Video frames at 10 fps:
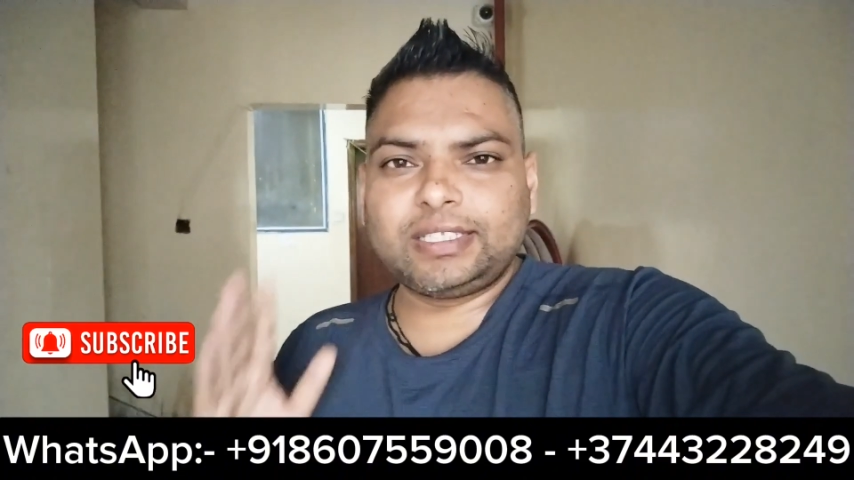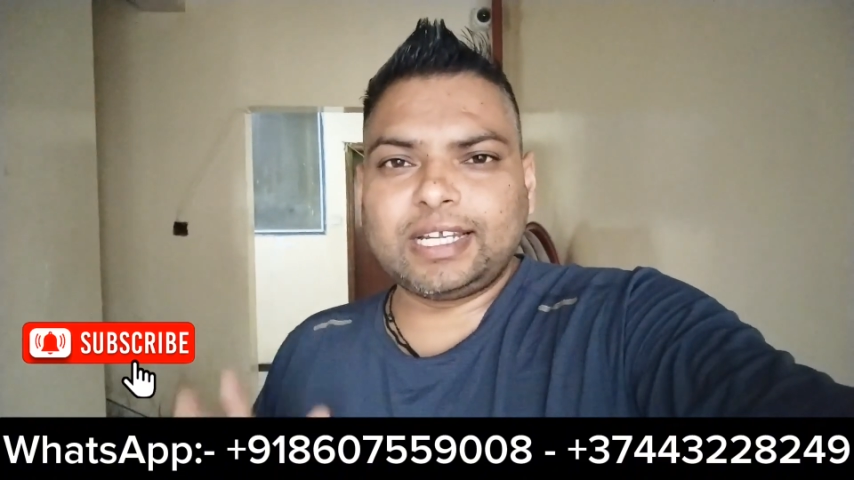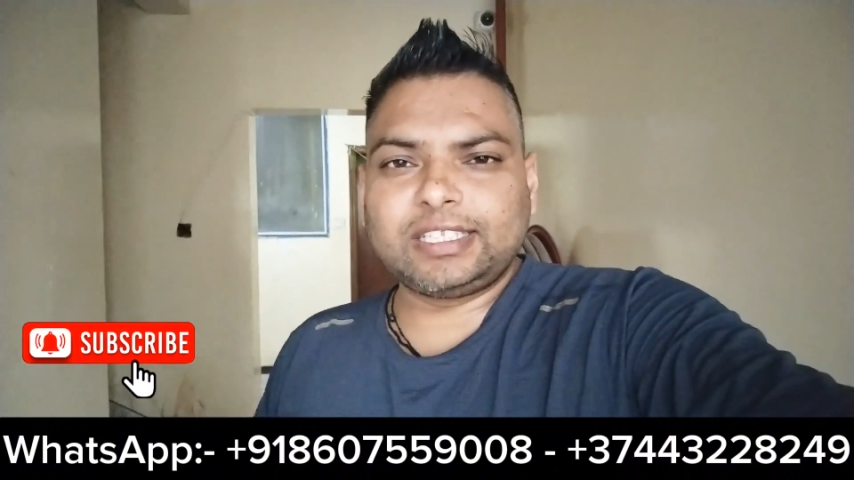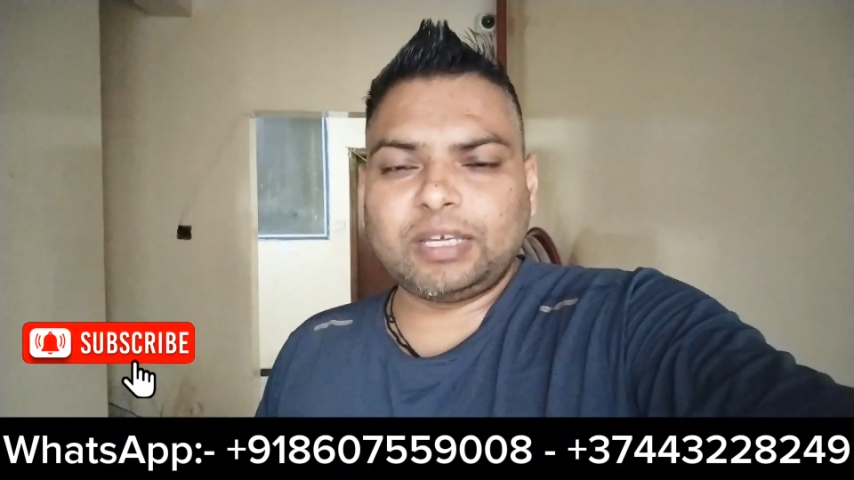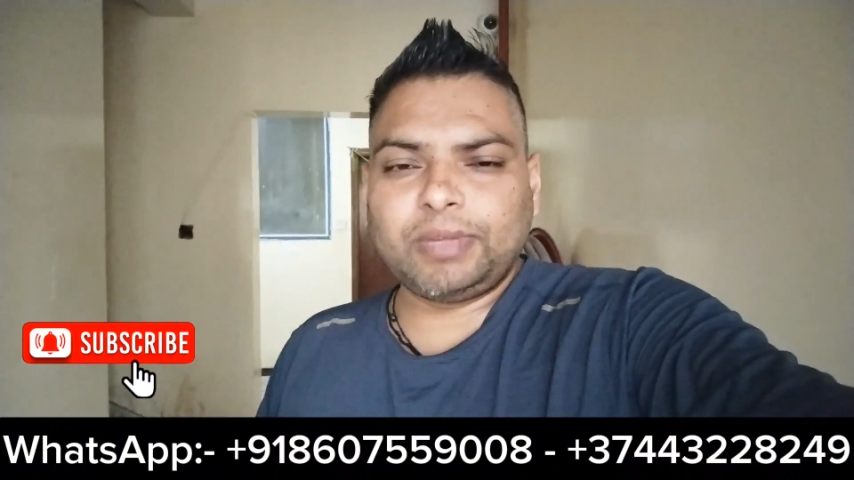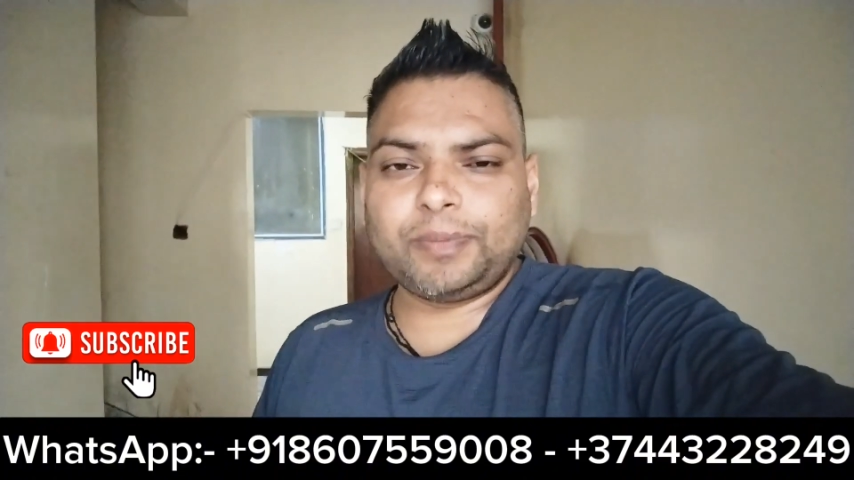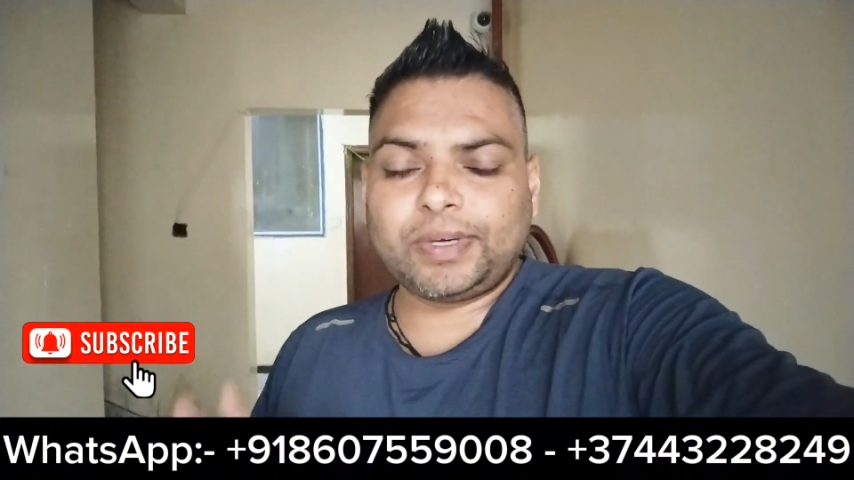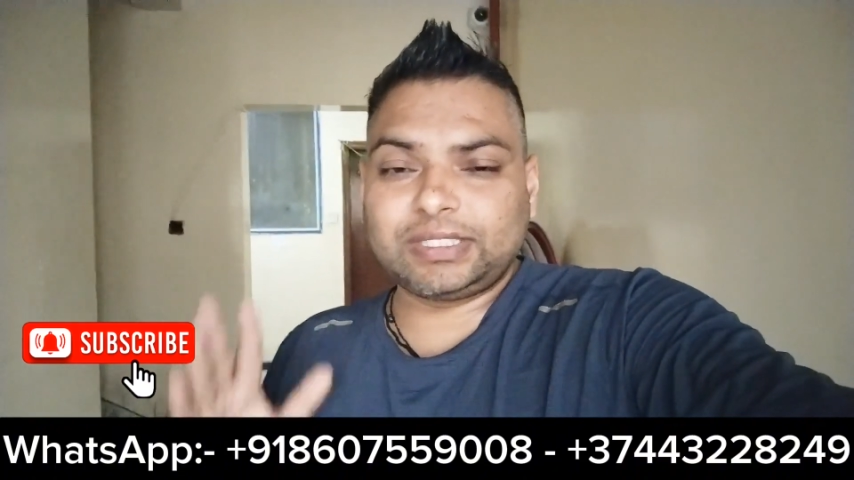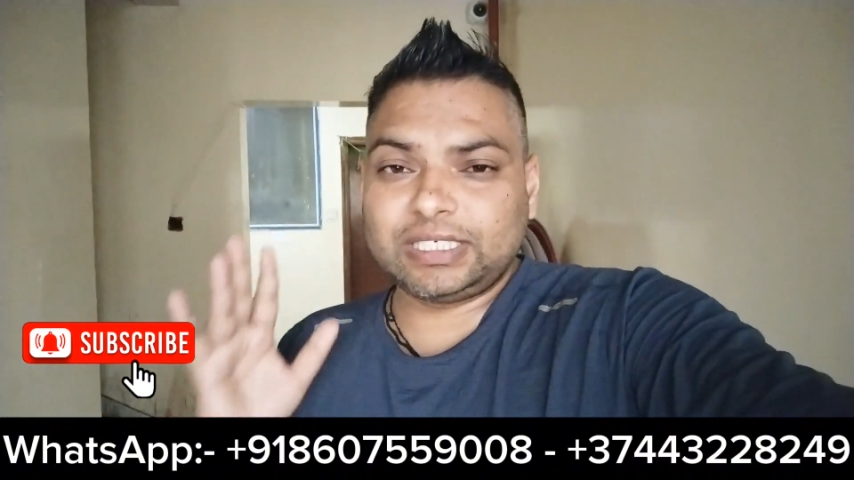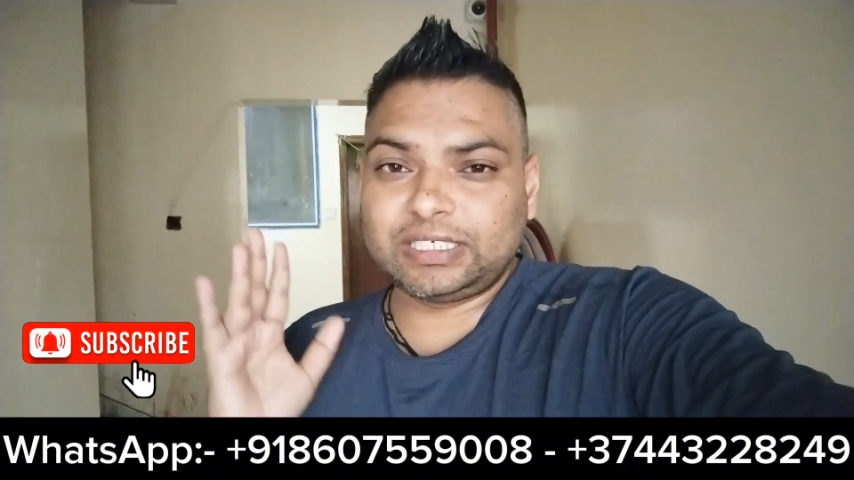आती रहती है मेरे
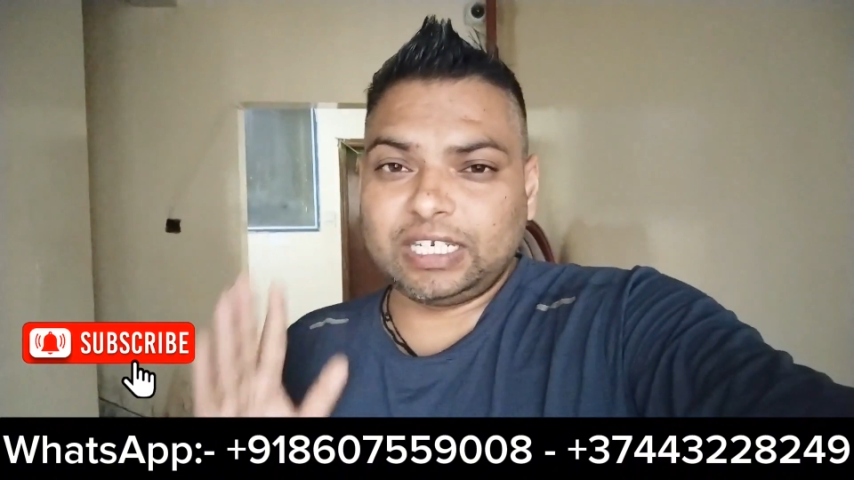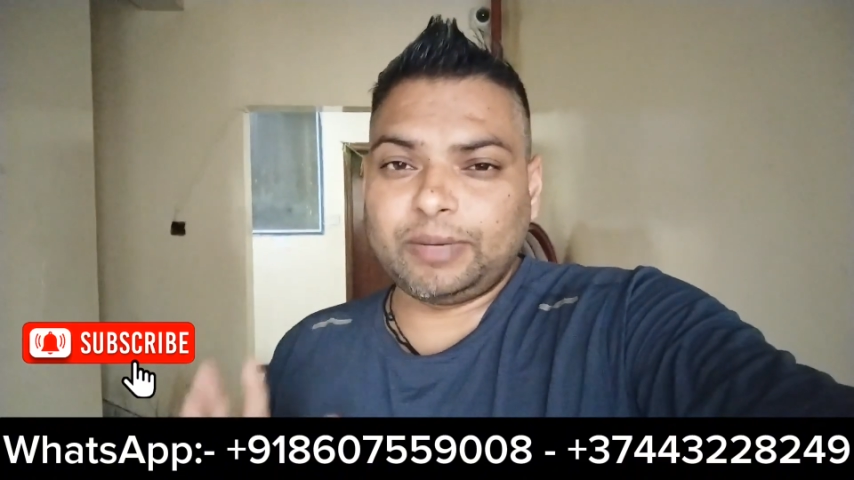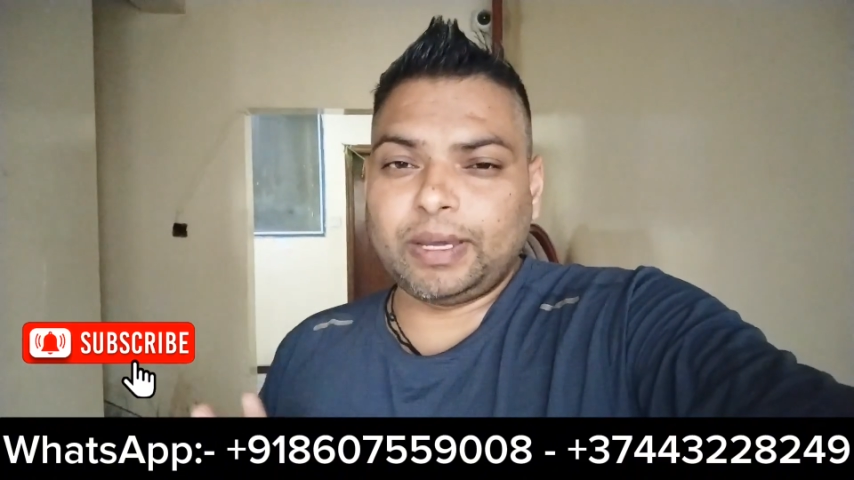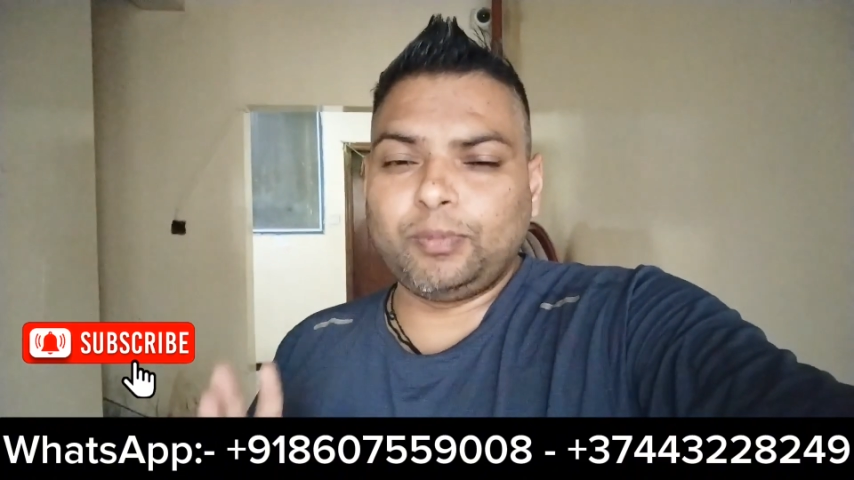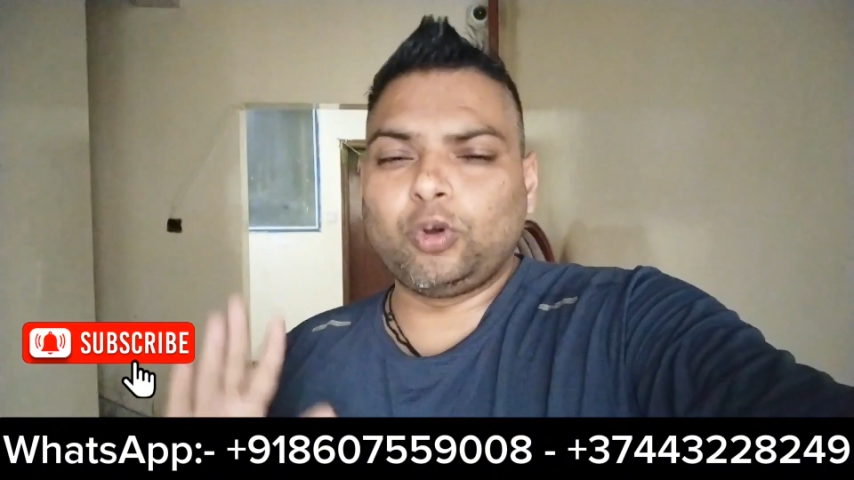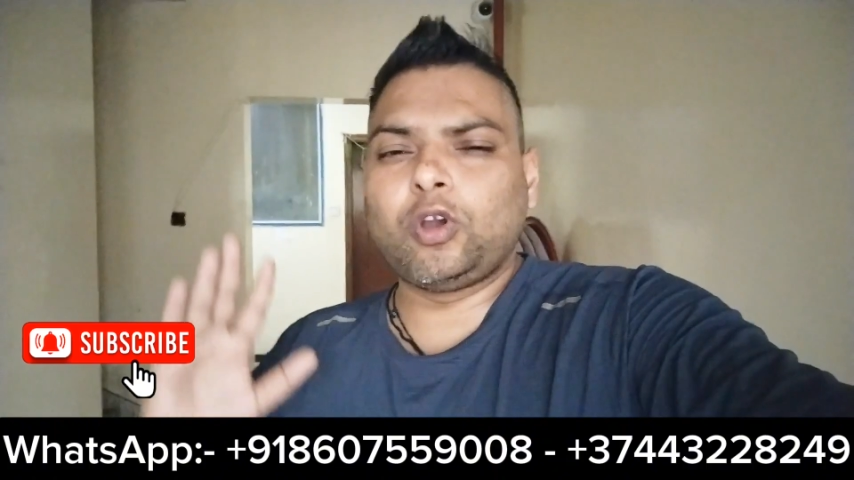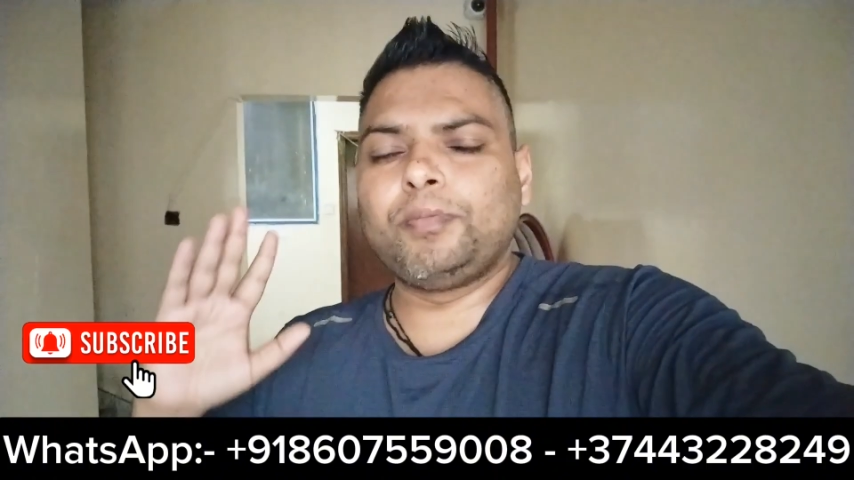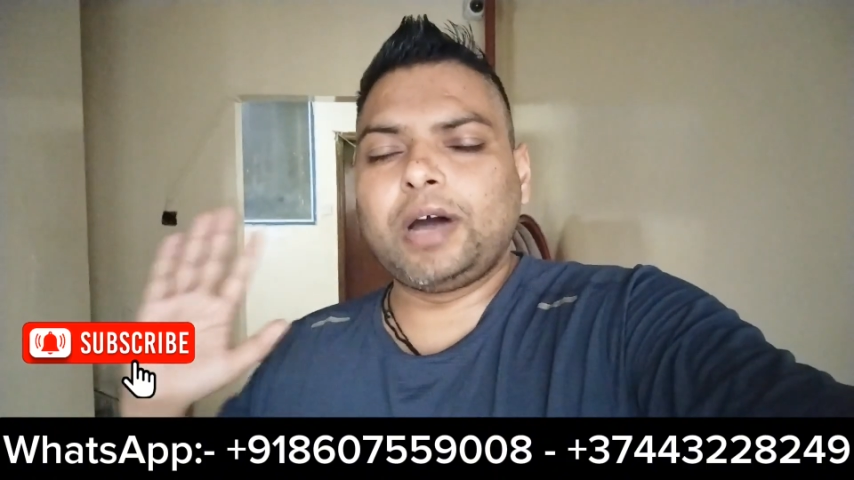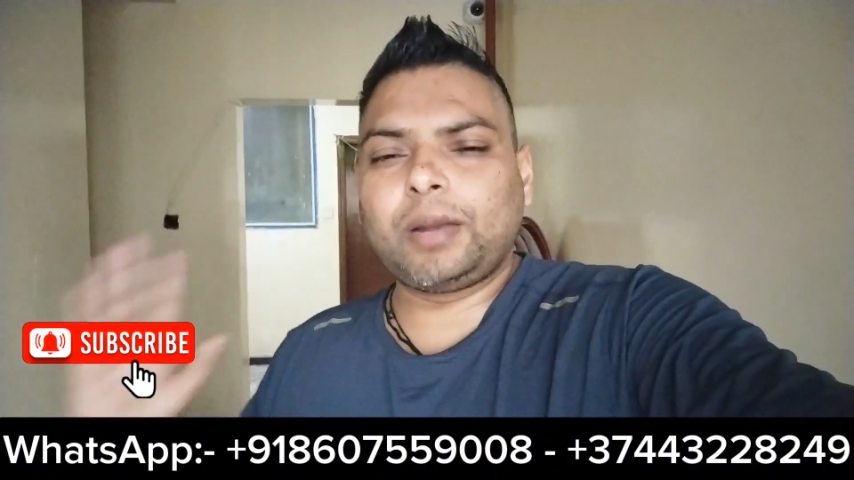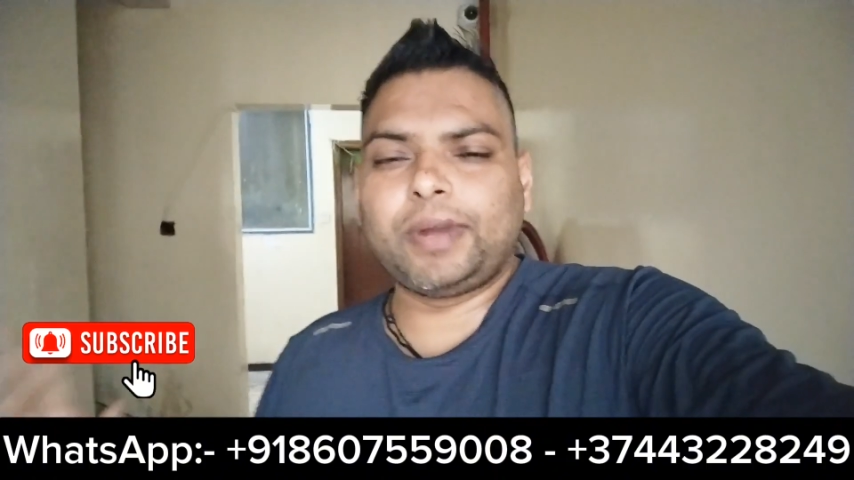पास इसलिए भाई बोल
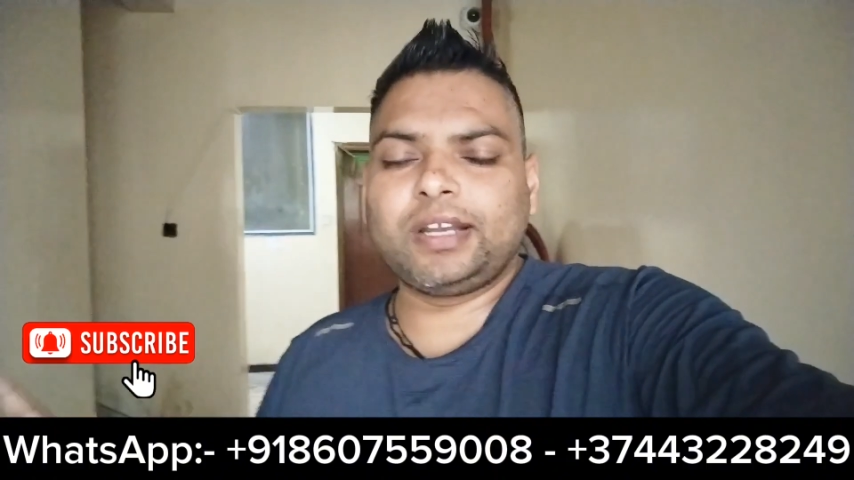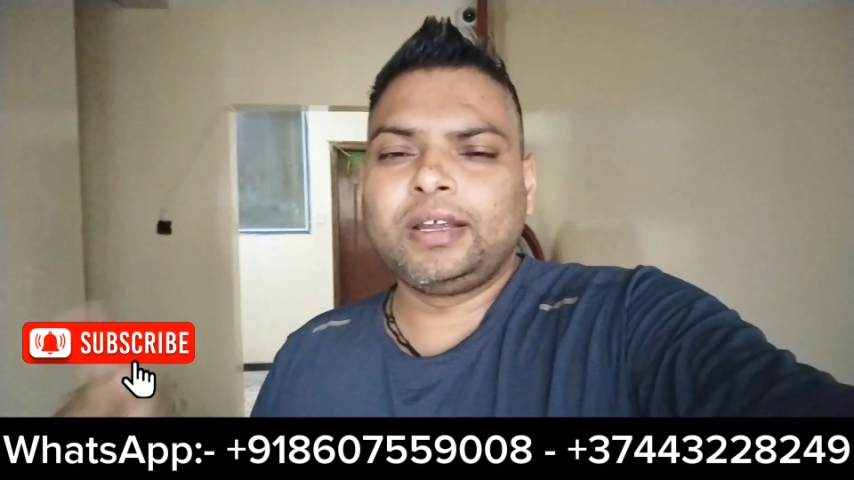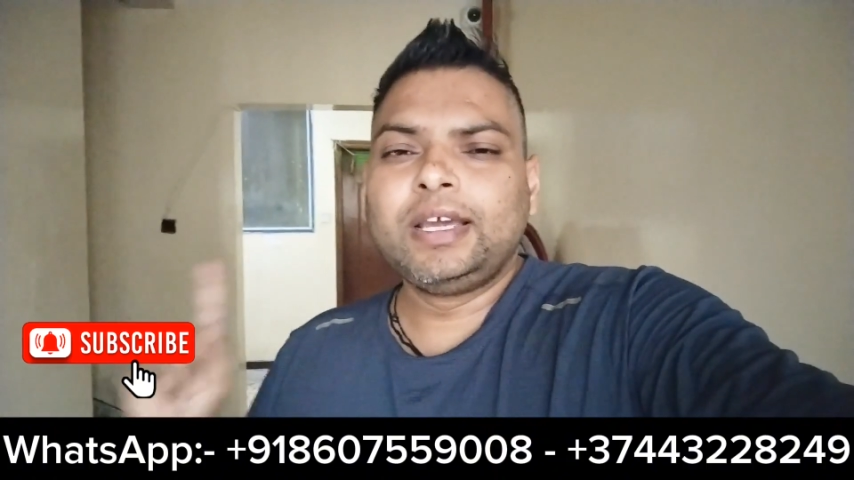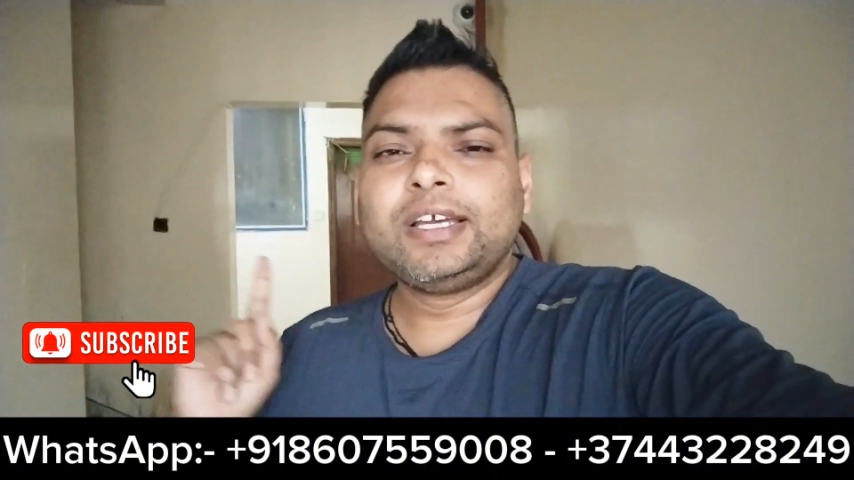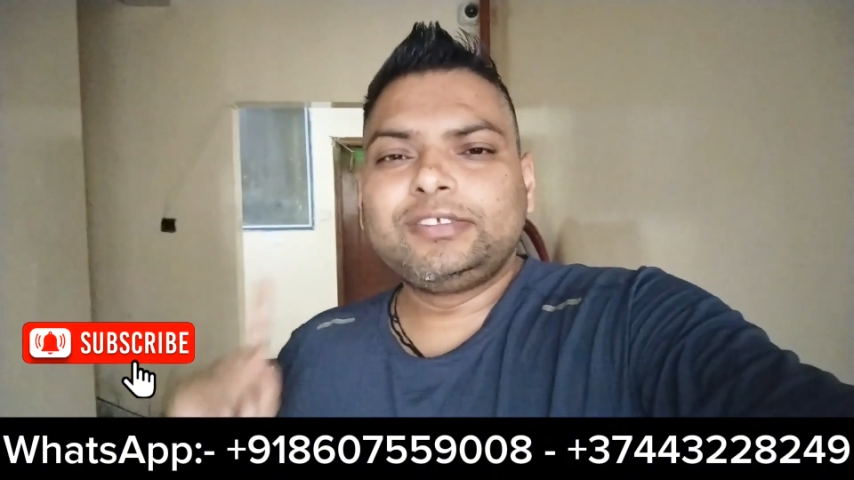रहा हूँ बार बार